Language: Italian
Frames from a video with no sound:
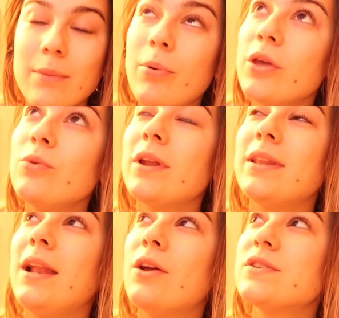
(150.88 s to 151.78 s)
Che poi una
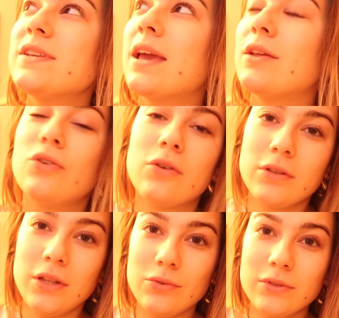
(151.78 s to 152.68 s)
delle cose che
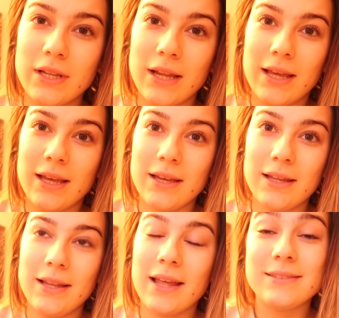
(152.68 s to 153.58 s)
adoro di tutte
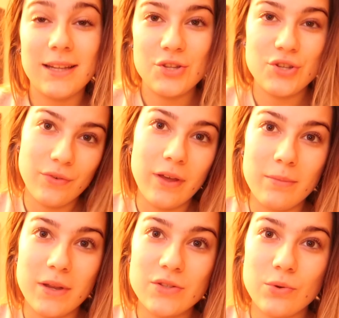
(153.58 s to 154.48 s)
le, le, attrici
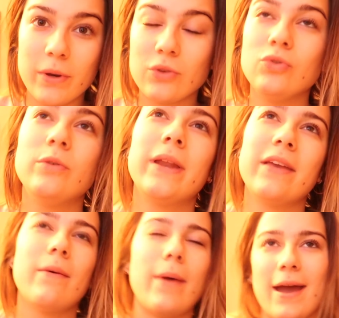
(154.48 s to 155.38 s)
femmine, soprattutto
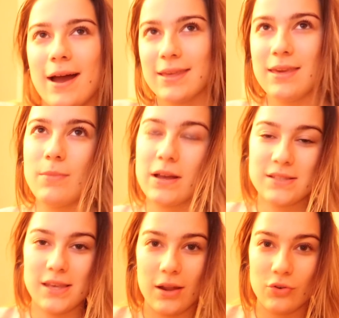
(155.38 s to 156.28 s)
perché vabbè anche i
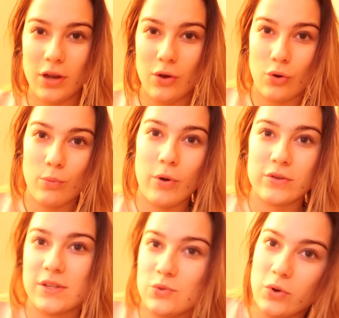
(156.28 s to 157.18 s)
maschi hanno le loro
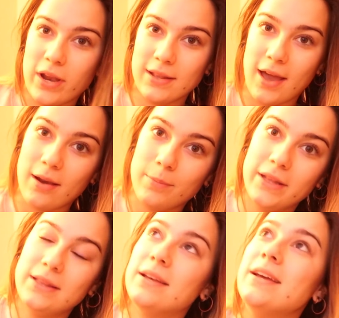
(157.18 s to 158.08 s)
pose sul red
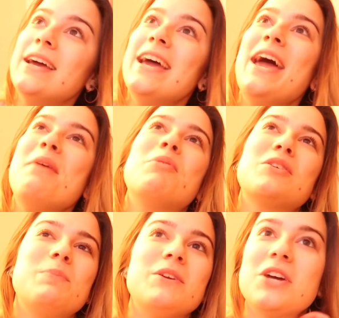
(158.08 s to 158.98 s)
carpet, però
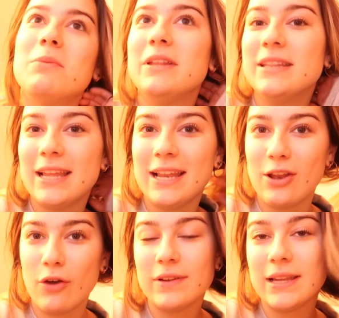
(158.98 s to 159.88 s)
specialmente le
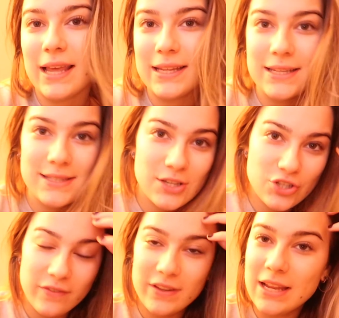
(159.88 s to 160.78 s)
lovely ladies,
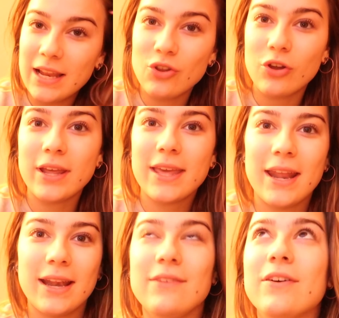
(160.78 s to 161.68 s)
cioè vedi le donne che
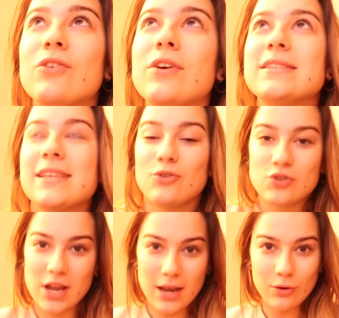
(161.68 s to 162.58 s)
arrivano che sanno
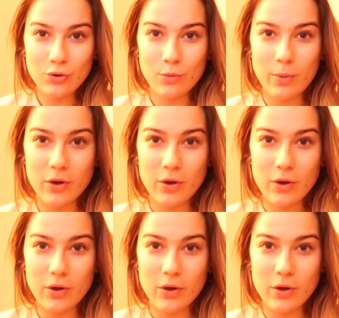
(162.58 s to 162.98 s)
già la loro